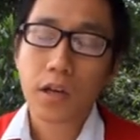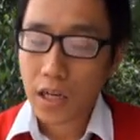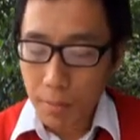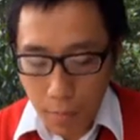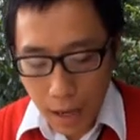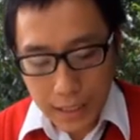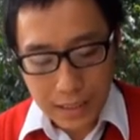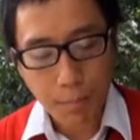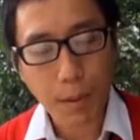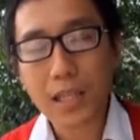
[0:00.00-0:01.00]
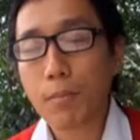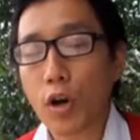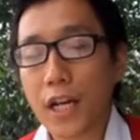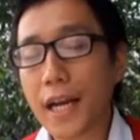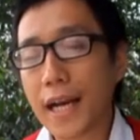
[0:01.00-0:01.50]
kembali seperti
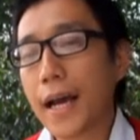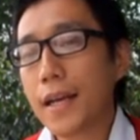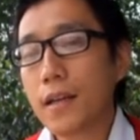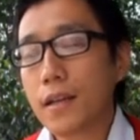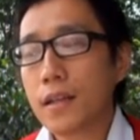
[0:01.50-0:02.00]
Mordekai,